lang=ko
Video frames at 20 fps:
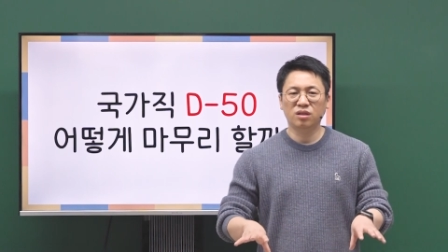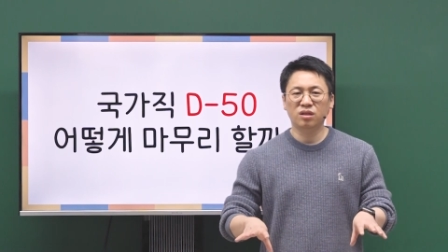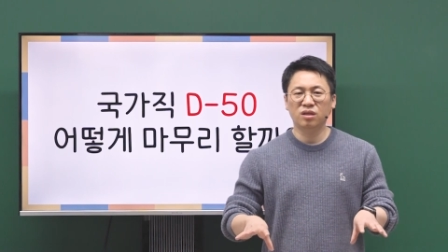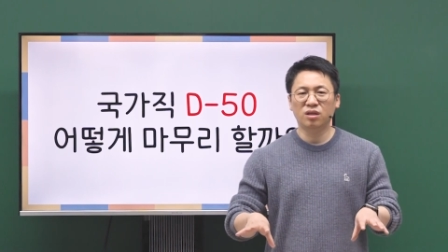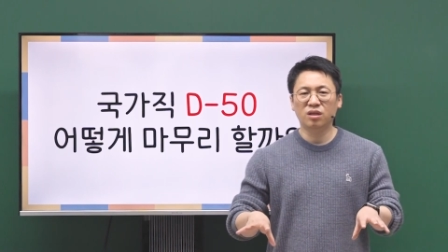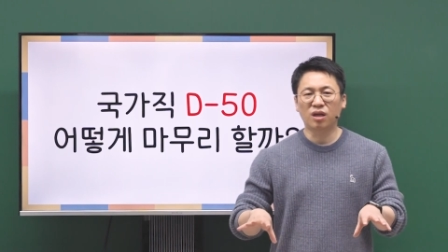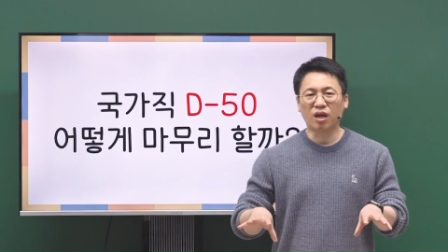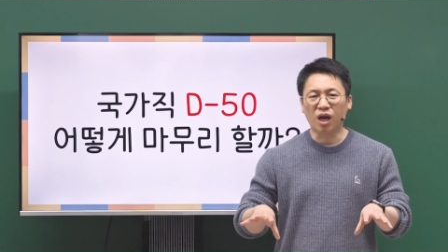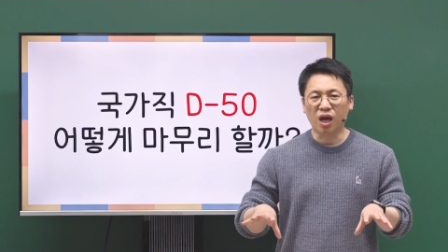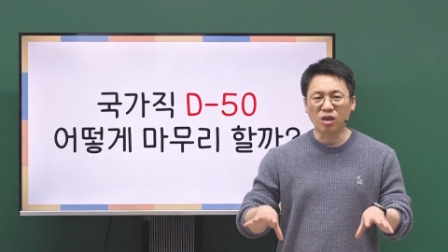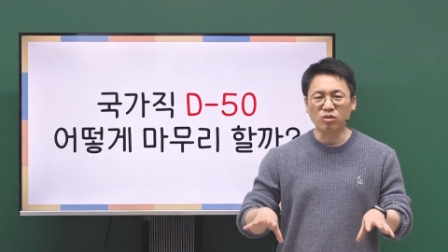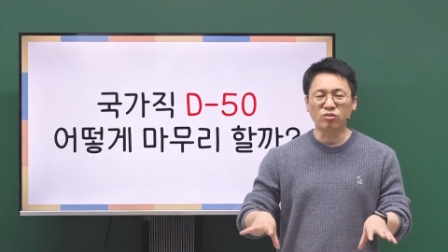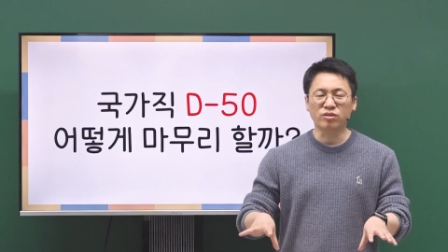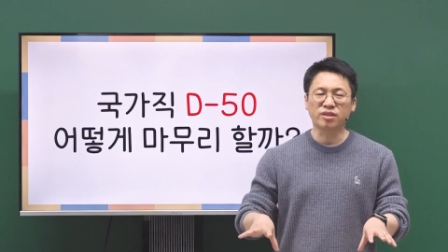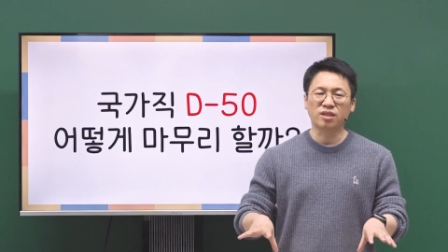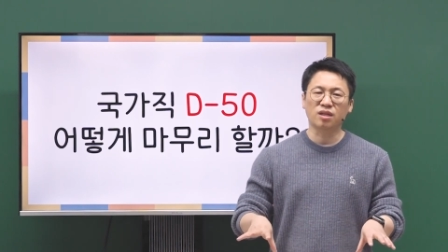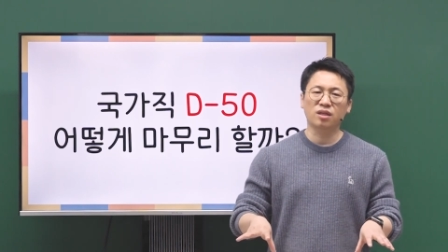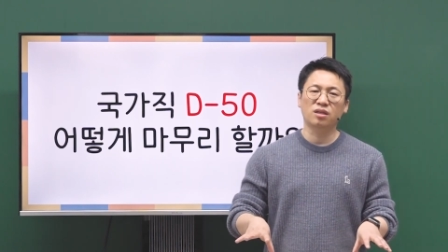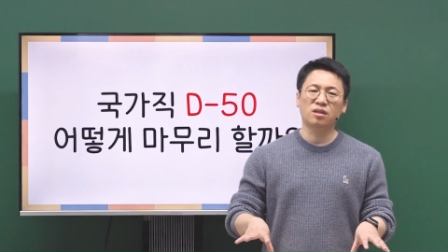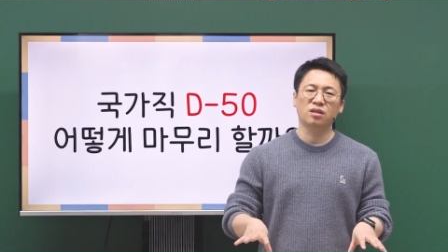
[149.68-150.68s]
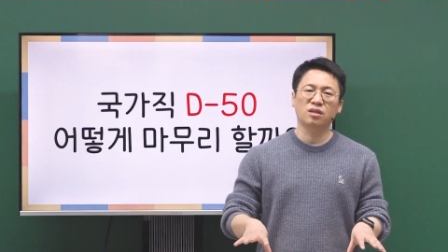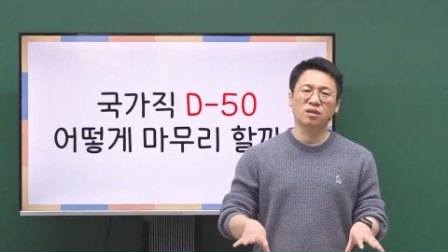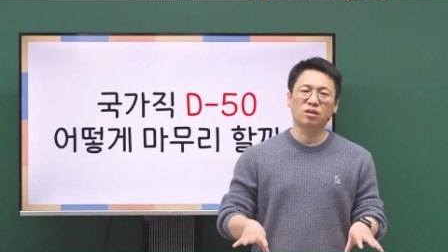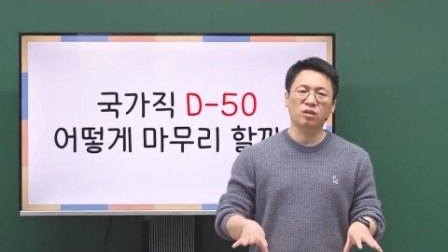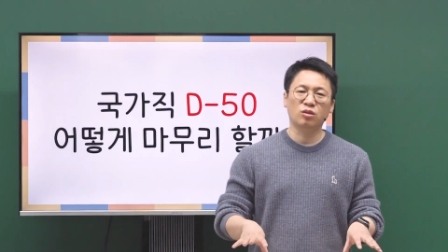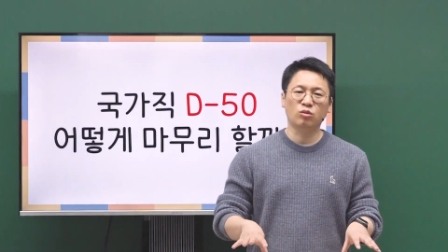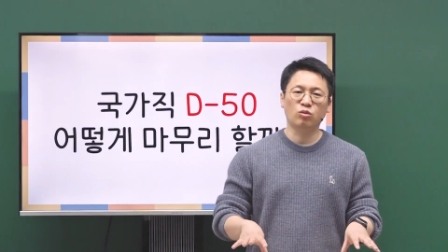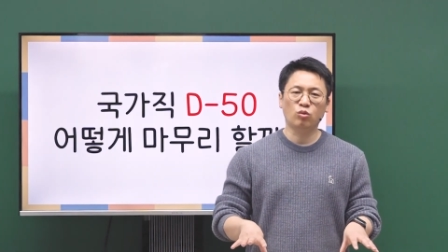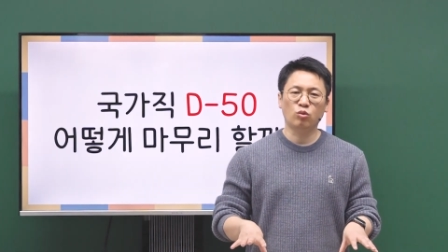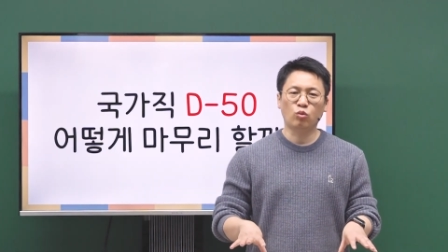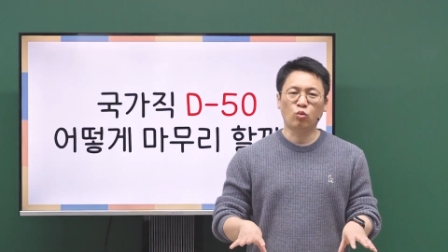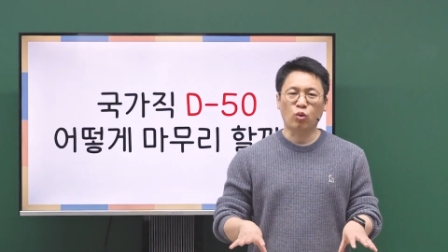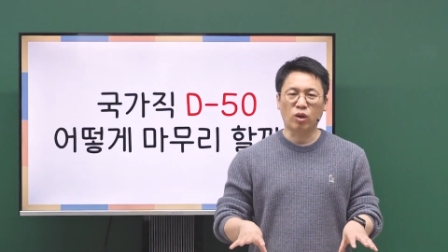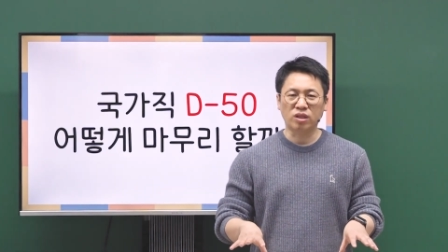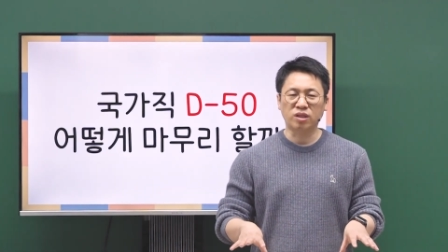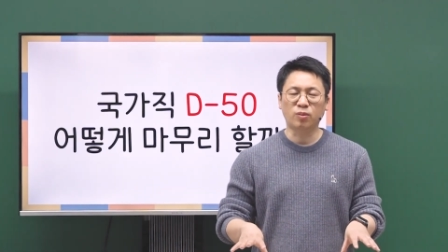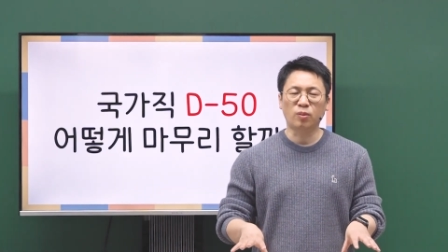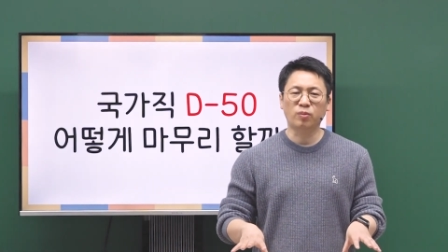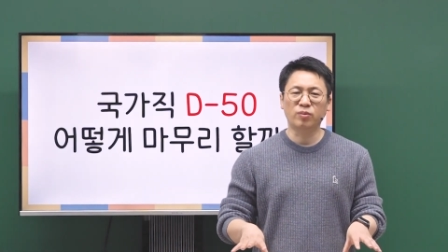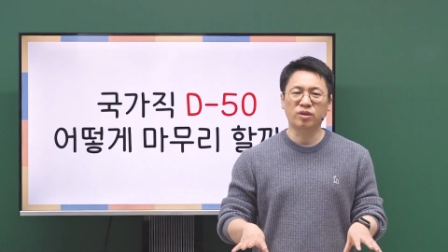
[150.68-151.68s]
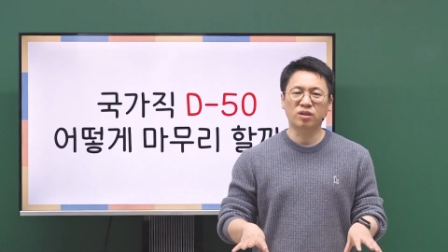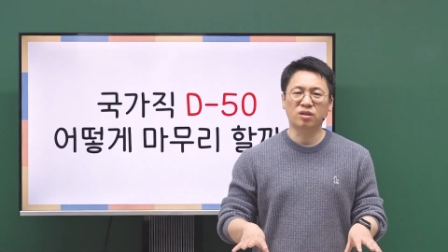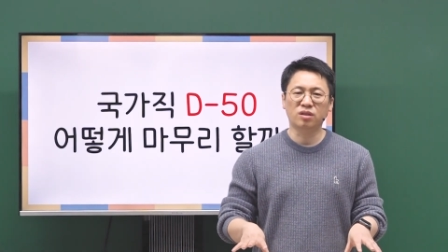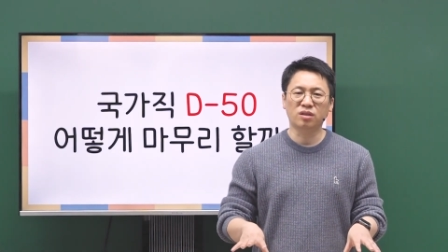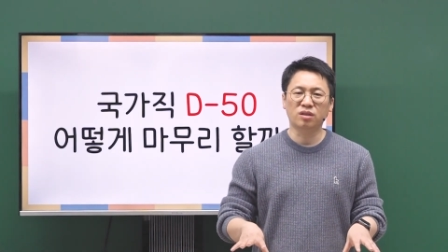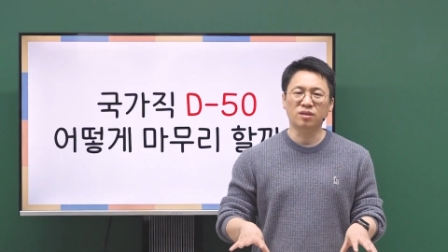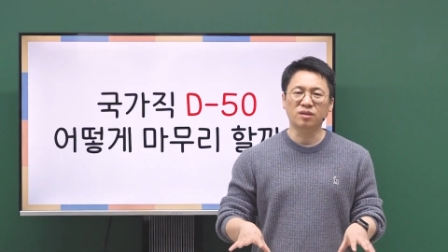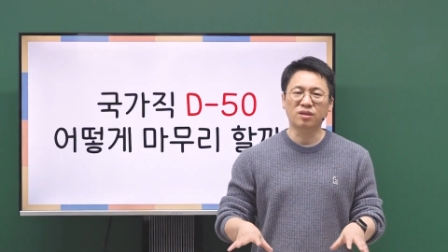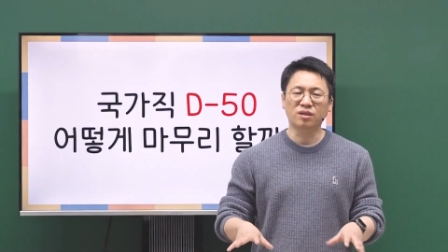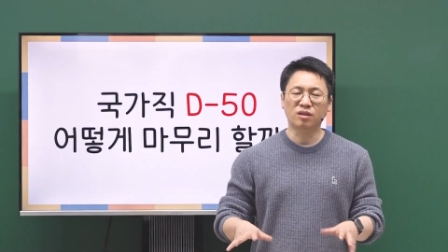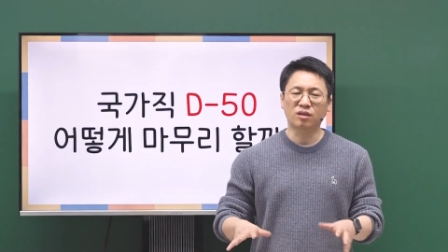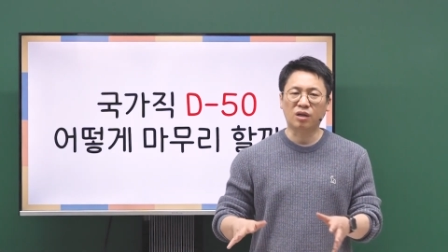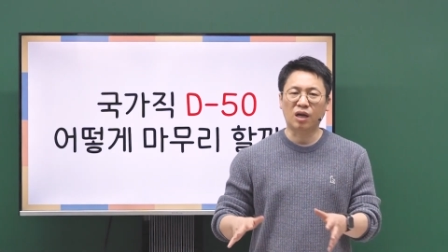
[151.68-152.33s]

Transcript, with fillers: 이 한국사이든 관세법이든